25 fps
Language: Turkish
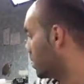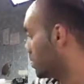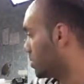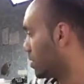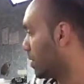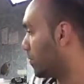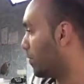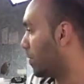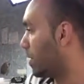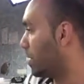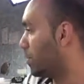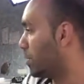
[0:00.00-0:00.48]

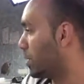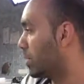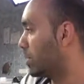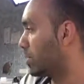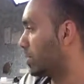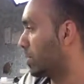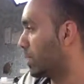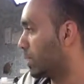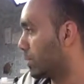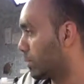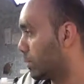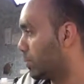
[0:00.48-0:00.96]
Kefal
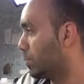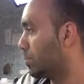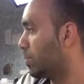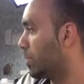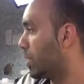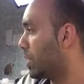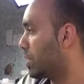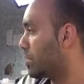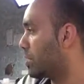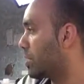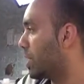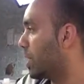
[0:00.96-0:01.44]
balıkları
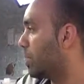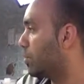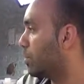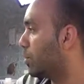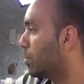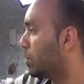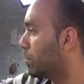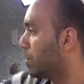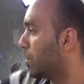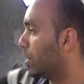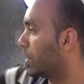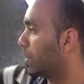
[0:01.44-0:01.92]
biraz daha
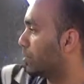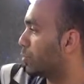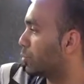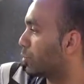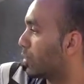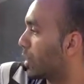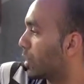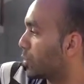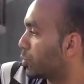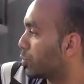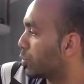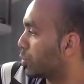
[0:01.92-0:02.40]
bol.
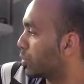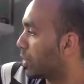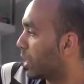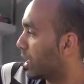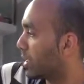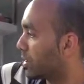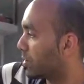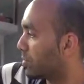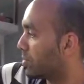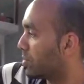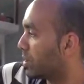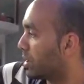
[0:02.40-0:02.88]
Palamutlar şurada
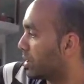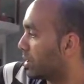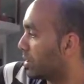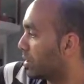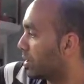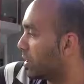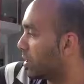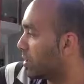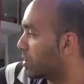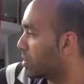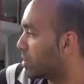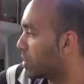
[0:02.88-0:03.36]
az bir şey
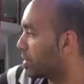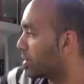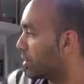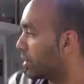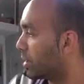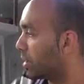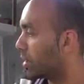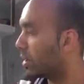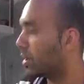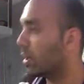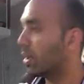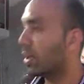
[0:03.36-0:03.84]
irileri çıktı.